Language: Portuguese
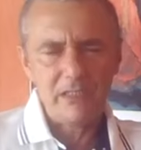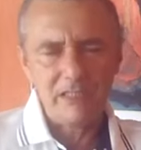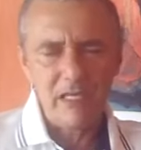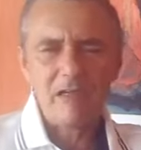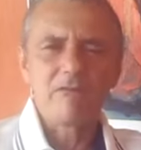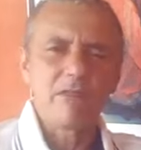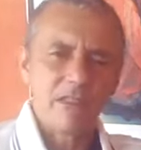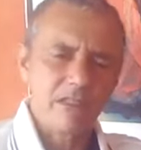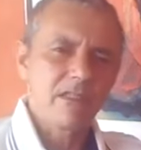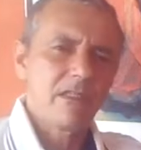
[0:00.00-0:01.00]

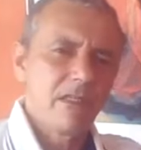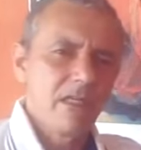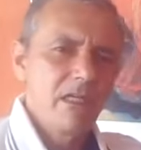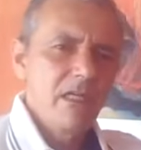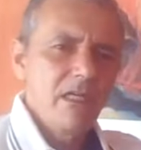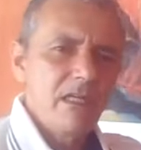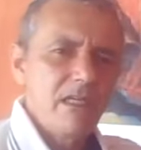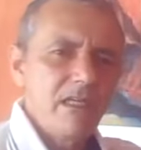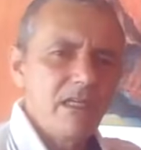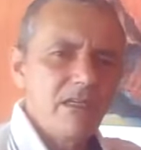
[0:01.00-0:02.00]
trevas
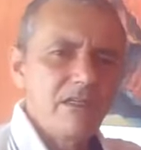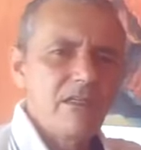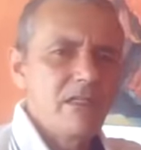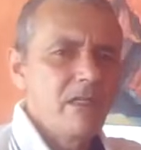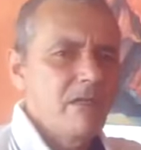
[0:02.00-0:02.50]
e eles